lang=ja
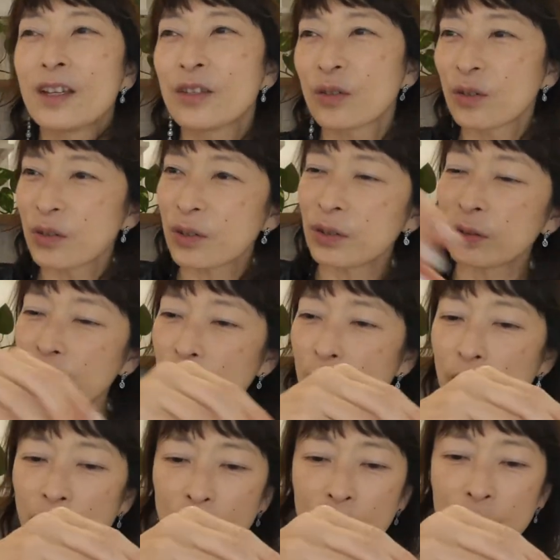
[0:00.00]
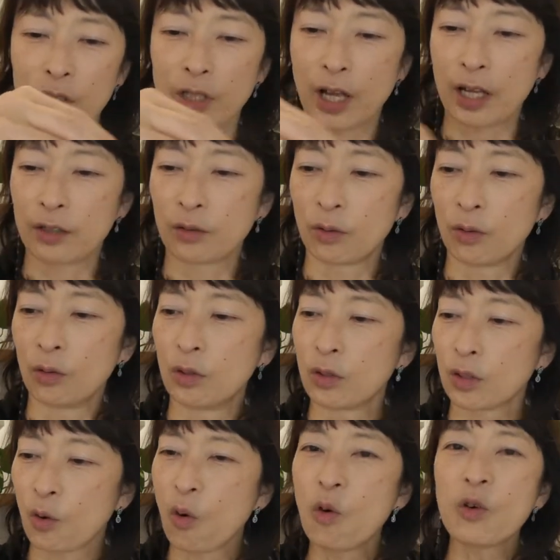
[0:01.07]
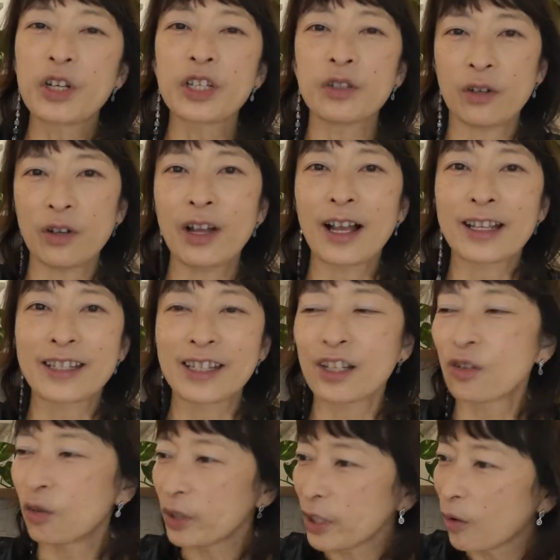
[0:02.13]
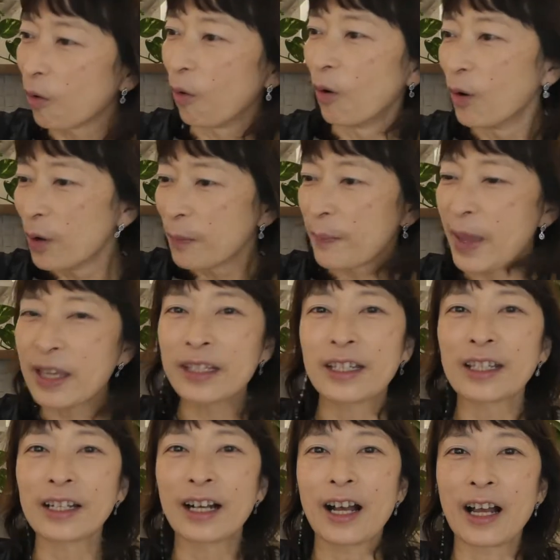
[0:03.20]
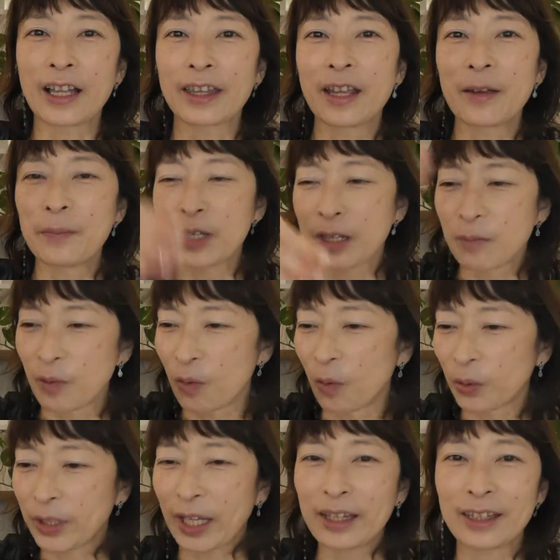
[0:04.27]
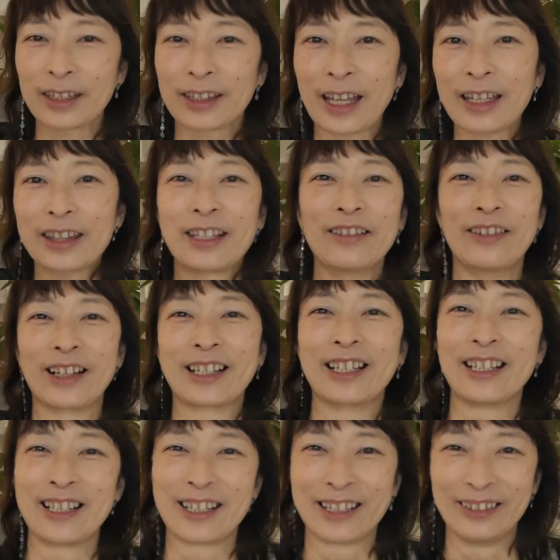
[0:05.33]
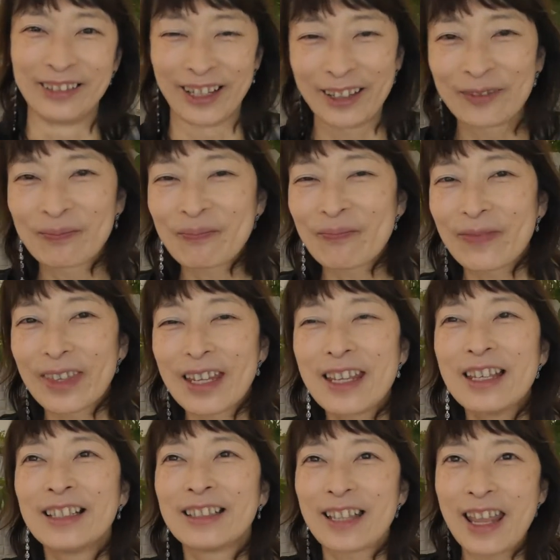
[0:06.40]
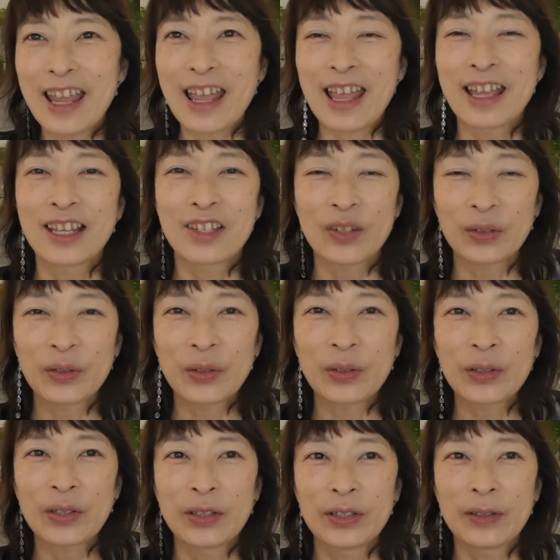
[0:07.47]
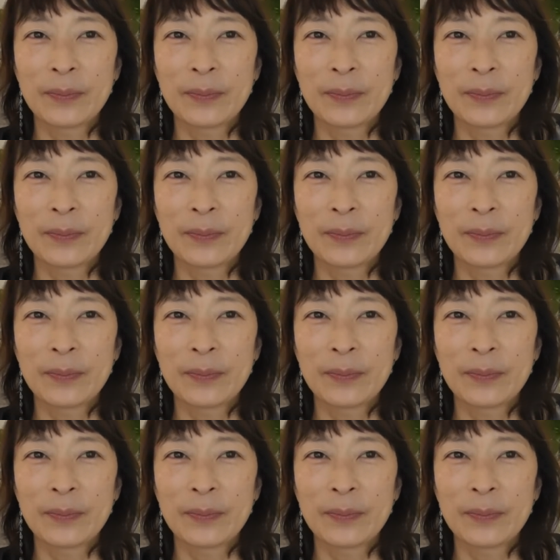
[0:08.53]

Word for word: そうするとあの氷の端っこにこうペンギンが何匹もこう立ってるわけですよね。でその